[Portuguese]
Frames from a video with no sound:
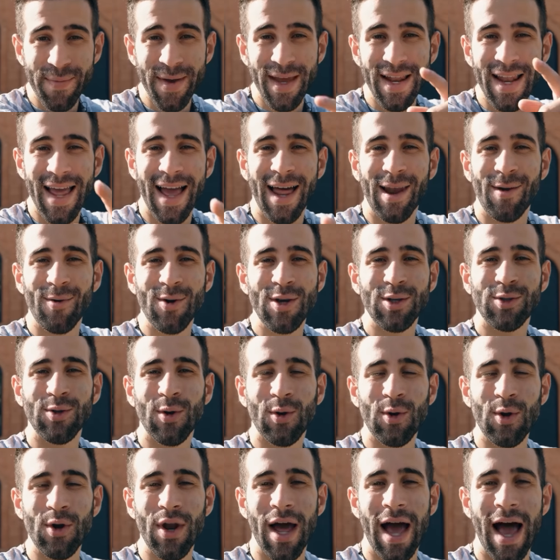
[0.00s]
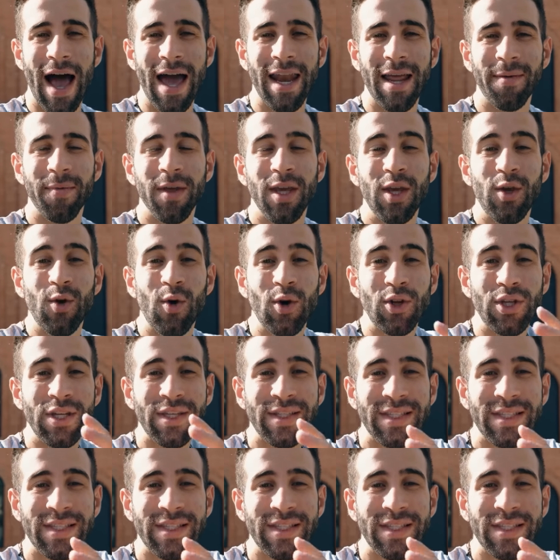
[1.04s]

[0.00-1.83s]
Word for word: família, Luiz clube na área e hoje